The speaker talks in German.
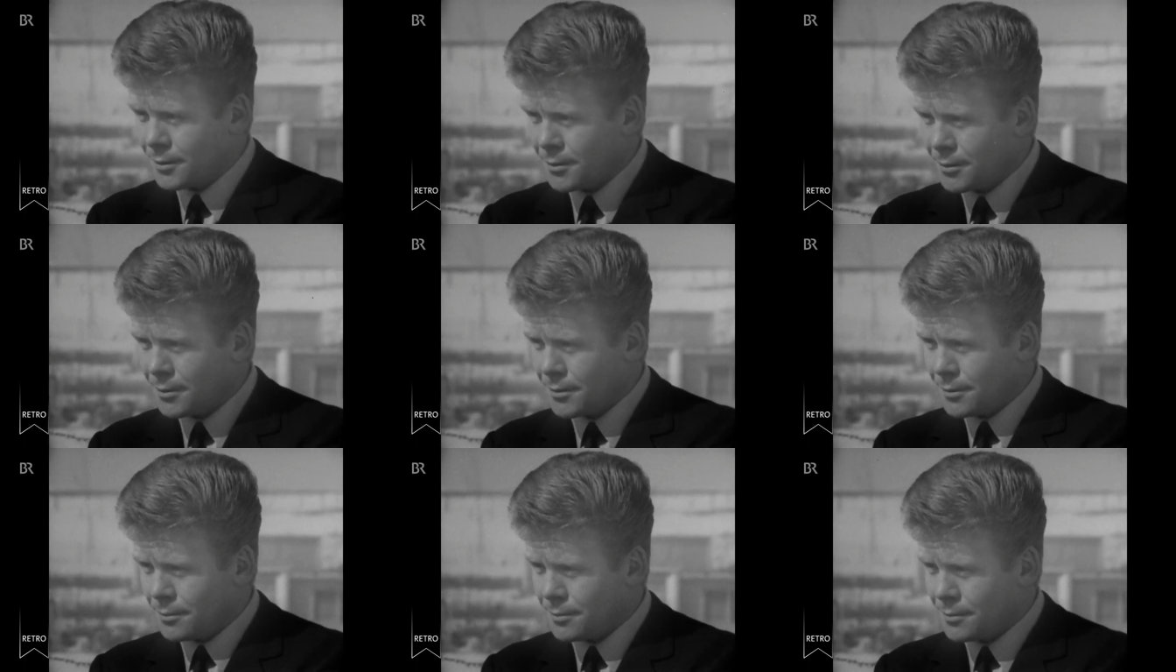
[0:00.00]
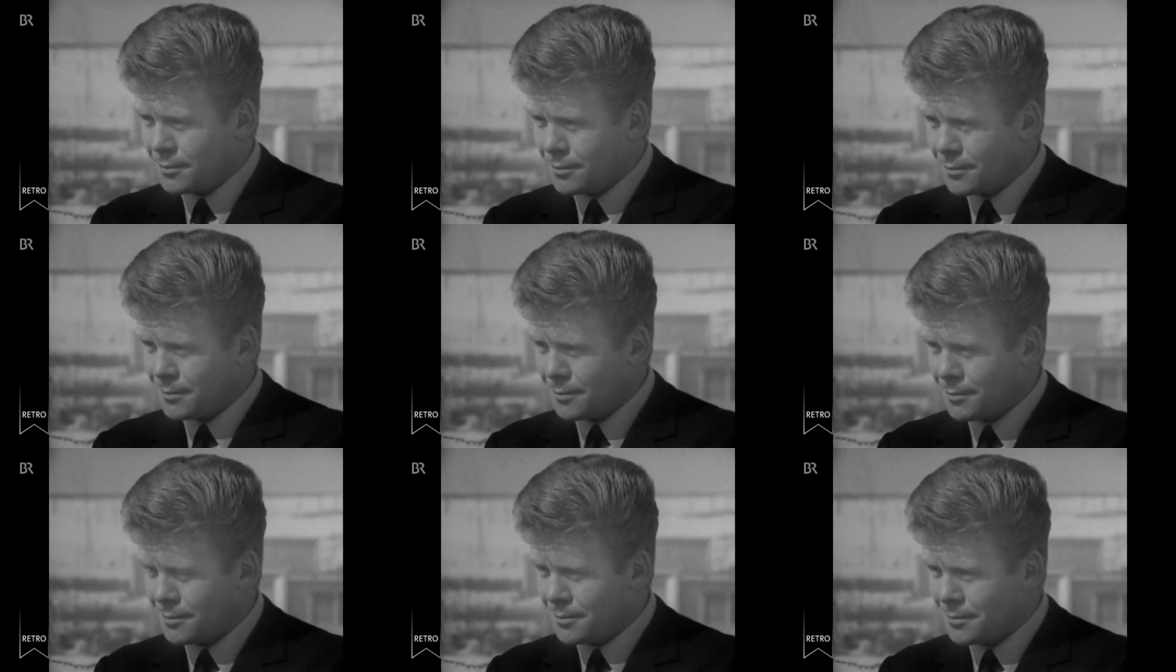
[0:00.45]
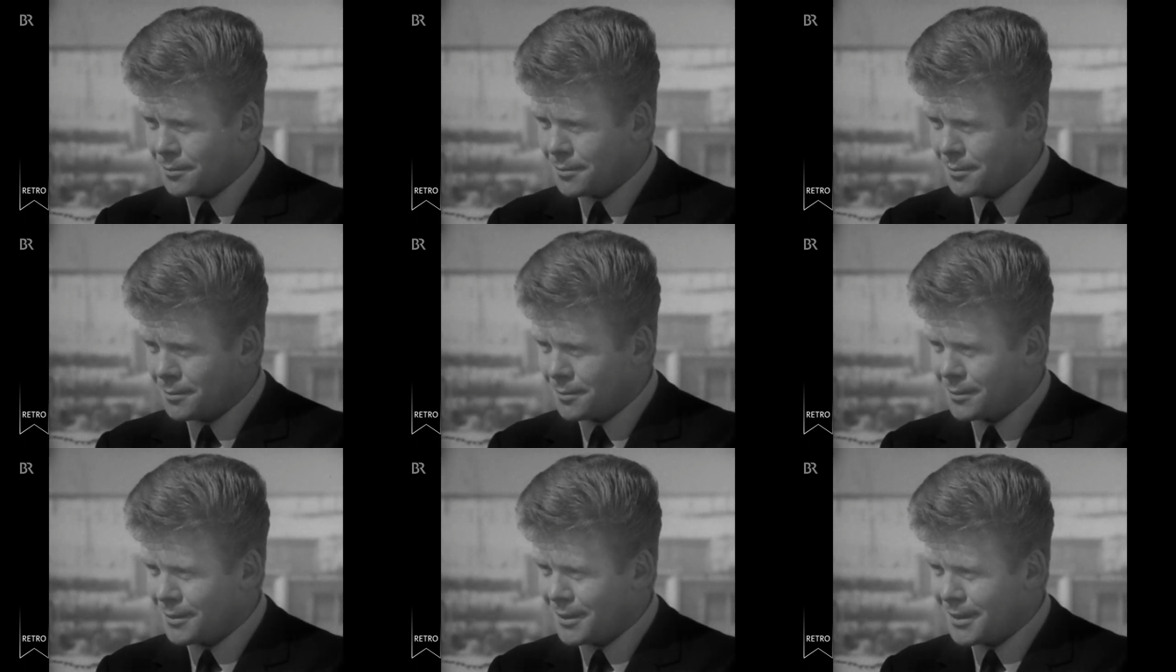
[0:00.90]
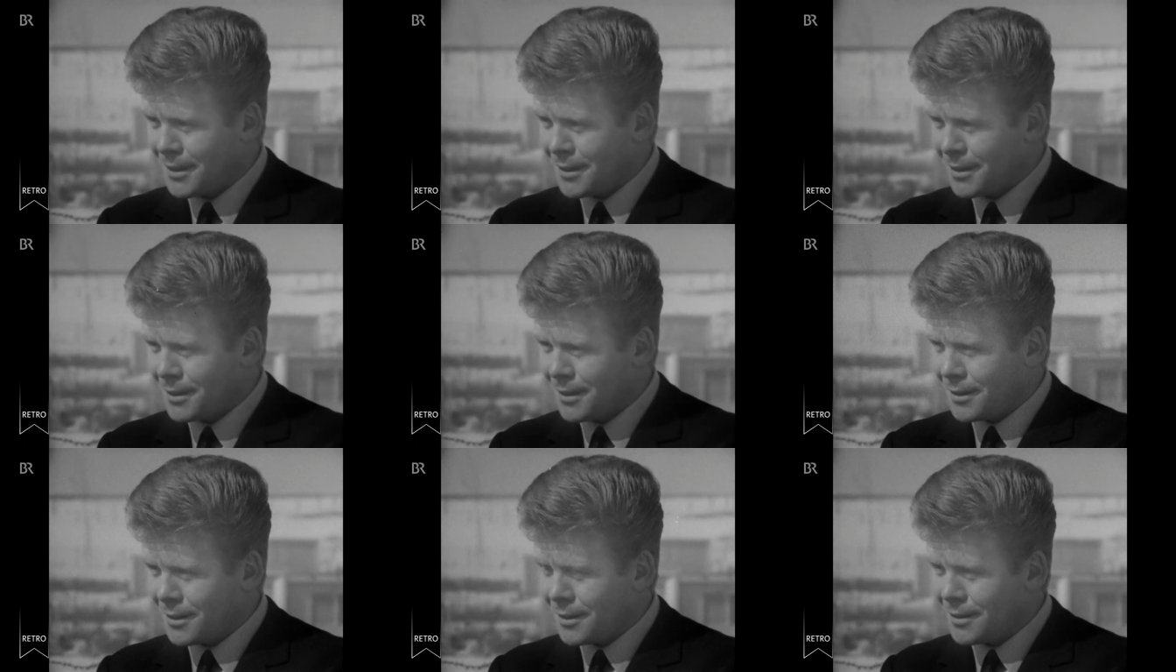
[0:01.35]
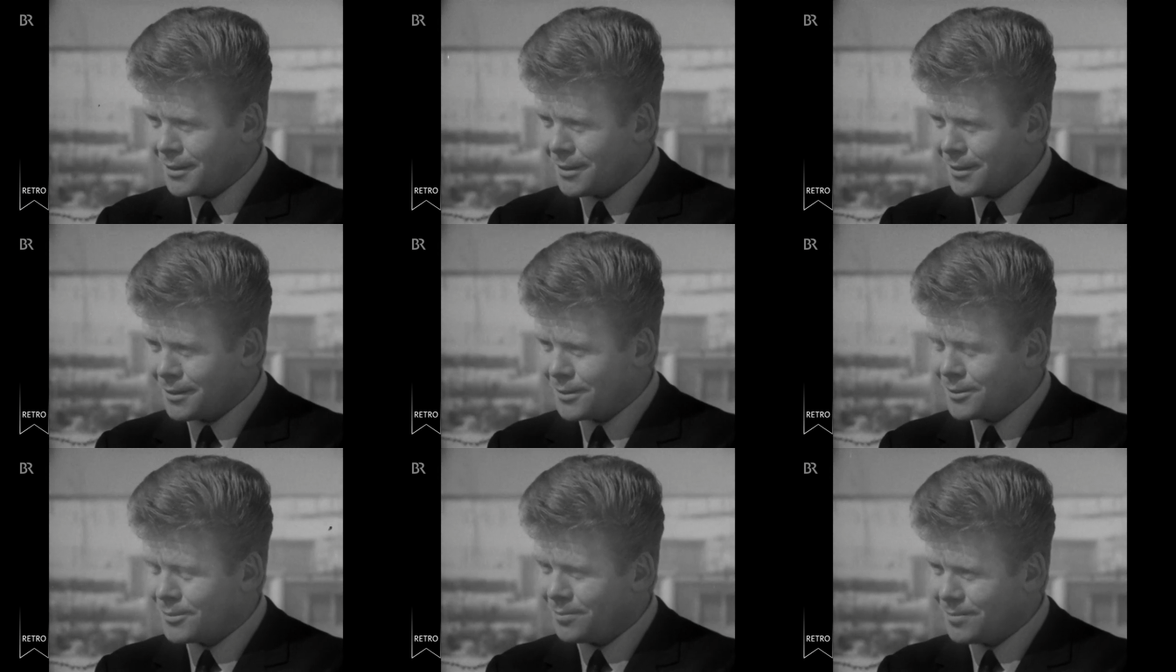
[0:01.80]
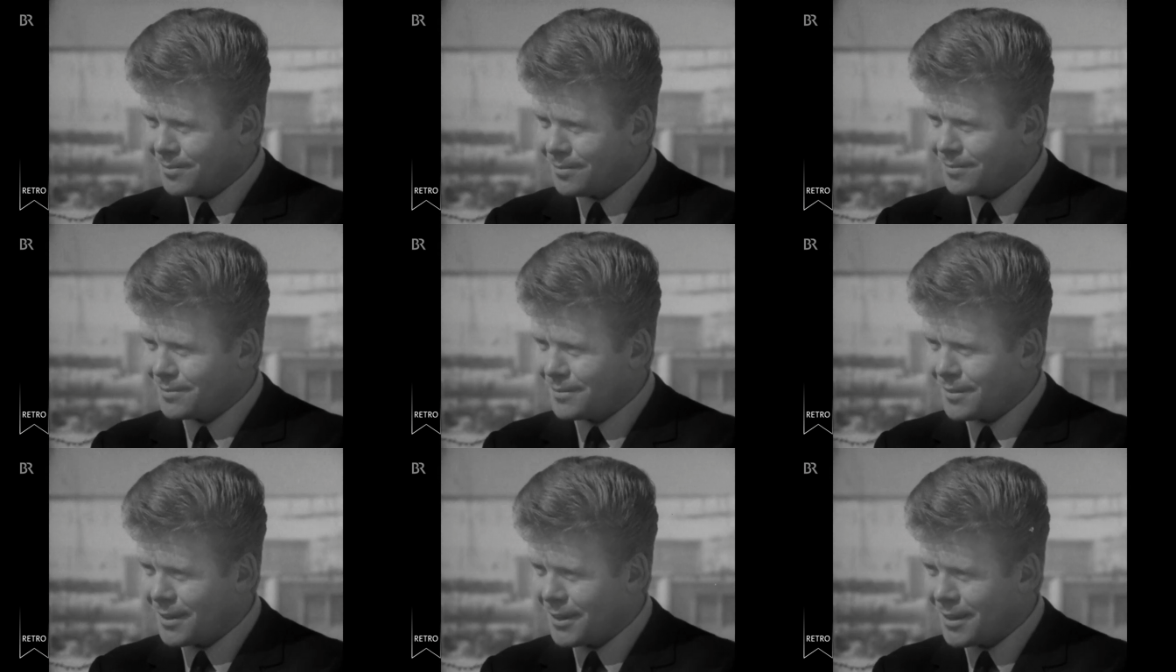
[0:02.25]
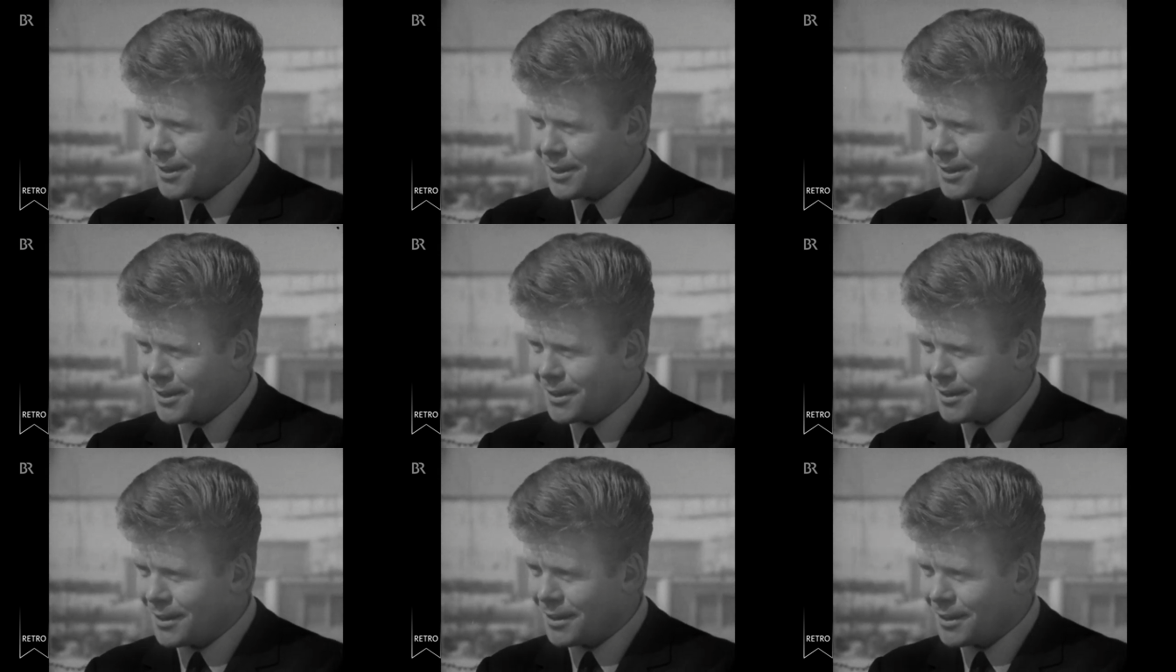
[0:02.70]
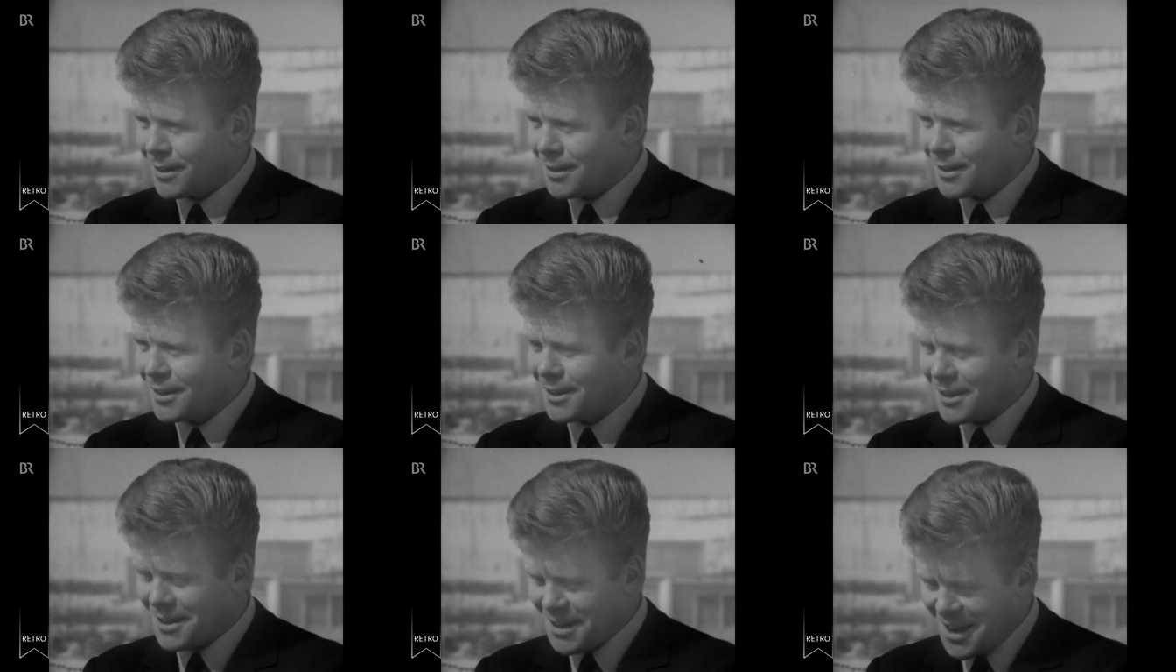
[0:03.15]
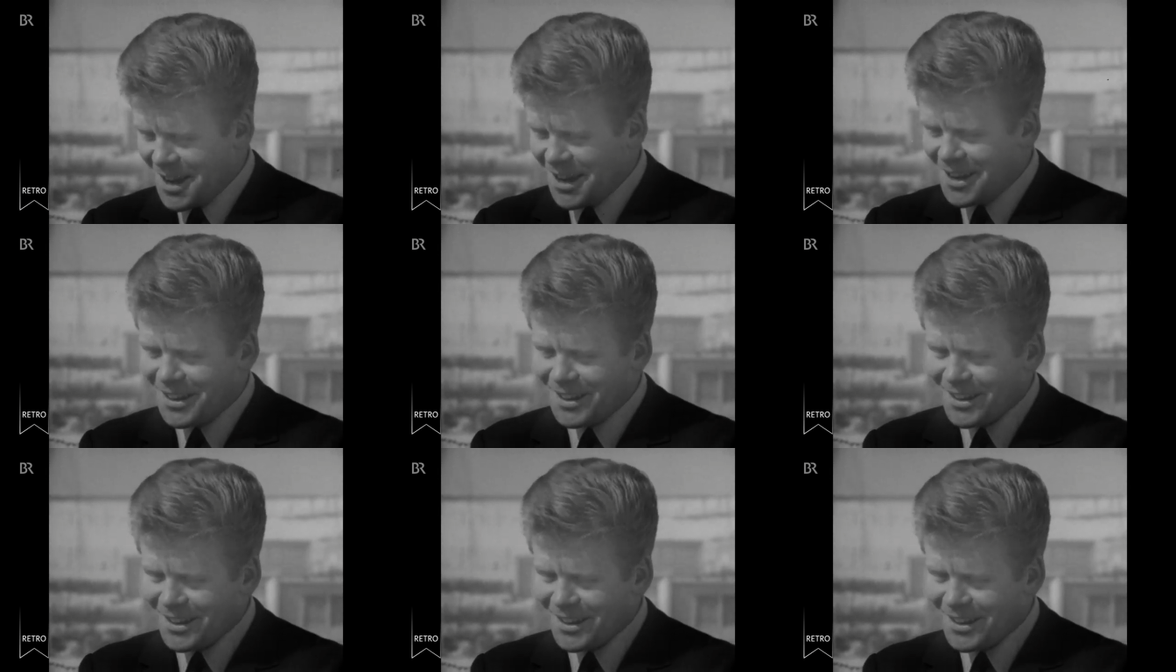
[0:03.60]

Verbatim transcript: läuft, das Interview in der Sendung im Fernsehen, dann ist Montag, Herr Mutalla.